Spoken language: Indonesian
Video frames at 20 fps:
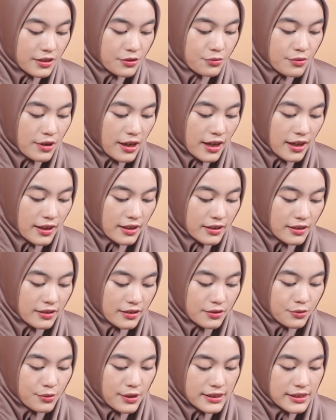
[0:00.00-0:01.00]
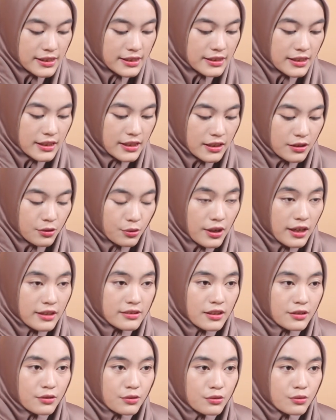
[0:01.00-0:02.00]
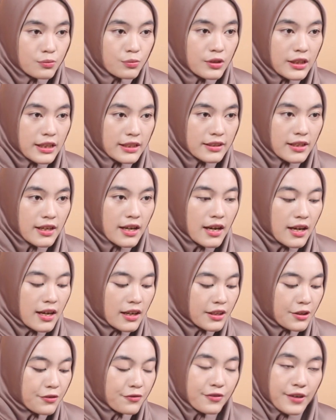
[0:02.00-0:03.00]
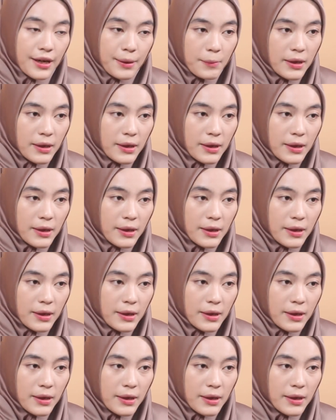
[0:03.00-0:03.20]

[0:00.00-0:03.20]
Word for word: dua dua sisi gitu. Yang satu tuh buat ngeframe